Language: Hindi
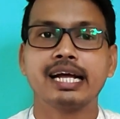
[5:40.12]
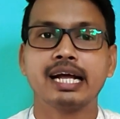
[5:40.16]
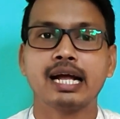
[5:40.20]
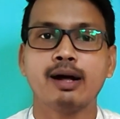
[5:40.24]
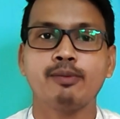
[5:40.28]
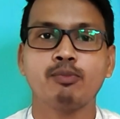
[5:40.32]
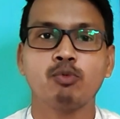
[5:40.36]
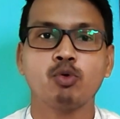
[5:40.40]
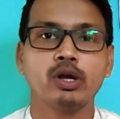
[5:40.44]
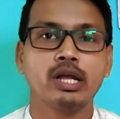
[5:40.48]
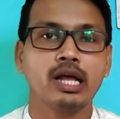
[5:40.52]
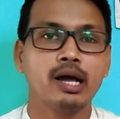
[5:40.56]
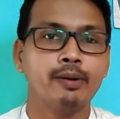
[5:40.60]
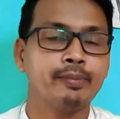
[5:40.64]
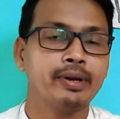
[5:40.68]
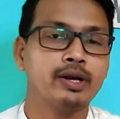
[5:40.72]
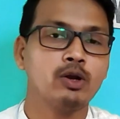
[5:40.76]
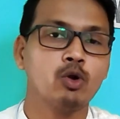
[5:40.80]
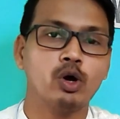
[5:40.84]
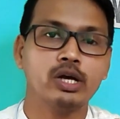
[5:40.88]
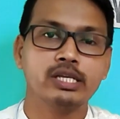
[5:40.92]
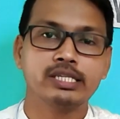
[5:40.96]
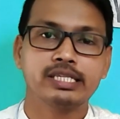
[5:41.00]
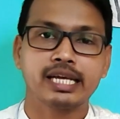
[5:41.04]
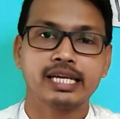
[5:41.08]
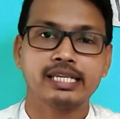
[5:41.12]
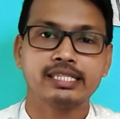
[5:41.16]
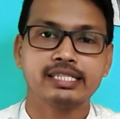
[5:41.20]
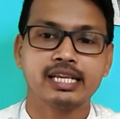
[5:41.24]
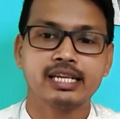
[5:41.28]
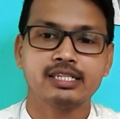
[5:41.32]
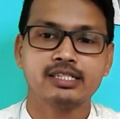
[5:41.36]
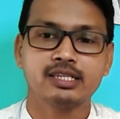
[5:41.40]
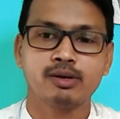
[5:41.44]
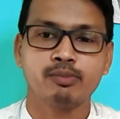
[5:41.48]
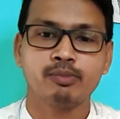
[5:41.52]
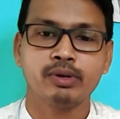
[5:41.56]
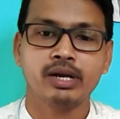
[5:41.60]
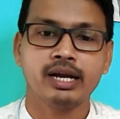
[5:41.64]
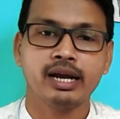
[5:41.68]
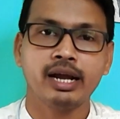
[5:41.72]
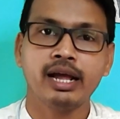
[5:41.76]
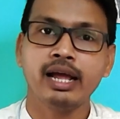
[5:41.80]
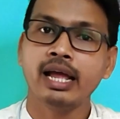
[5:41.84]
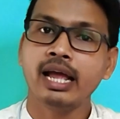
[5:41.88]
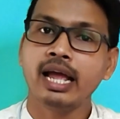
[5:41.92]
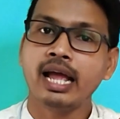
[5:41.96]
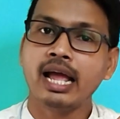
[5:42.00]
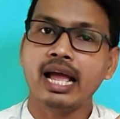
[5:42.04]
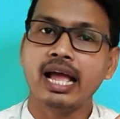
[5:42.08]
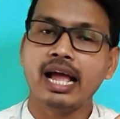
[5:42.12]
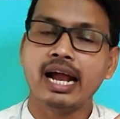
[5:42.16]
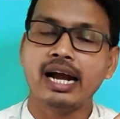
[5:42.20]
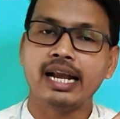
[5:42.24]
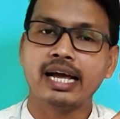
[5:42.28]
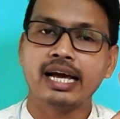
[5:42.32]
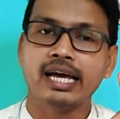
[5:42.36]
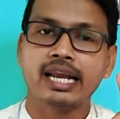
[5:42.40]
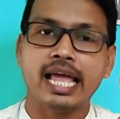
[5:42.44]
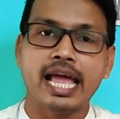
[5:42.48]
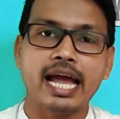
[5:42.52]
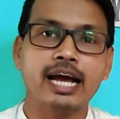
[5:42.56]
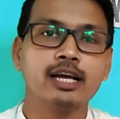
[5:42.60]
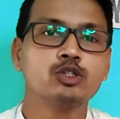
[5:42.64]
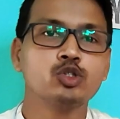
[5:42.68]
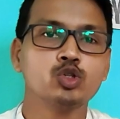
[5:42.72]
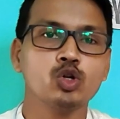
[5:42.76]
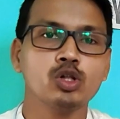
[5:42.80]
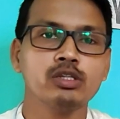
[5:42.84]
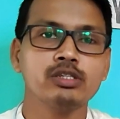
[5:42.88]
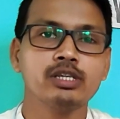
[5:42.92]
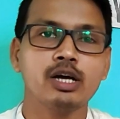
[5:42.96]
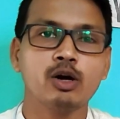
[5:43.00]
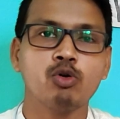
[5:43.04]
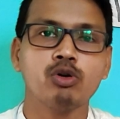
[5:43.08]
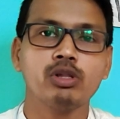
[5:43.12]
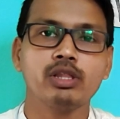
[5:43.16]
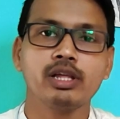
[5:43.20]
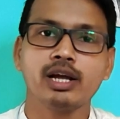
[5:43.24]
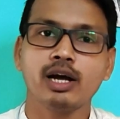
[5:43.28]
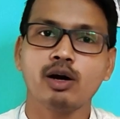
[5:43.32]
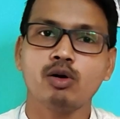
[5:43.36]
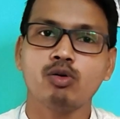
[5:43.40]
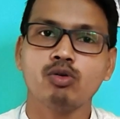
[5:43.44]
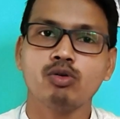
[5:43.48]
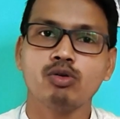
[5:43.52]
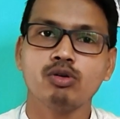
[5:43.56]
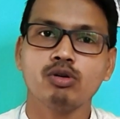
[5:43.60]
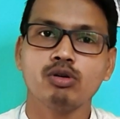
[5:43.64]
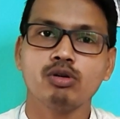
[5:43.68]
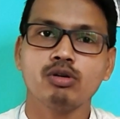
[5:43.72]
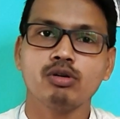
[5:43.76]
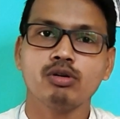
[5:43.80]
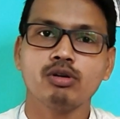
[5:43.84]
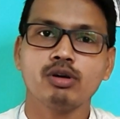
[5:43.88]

किस तरह का आपको यहाँ पे नॉइज कैंसिलेशन मिल रहा है एंड अगर एक्चुअल साउंड दिखाऊं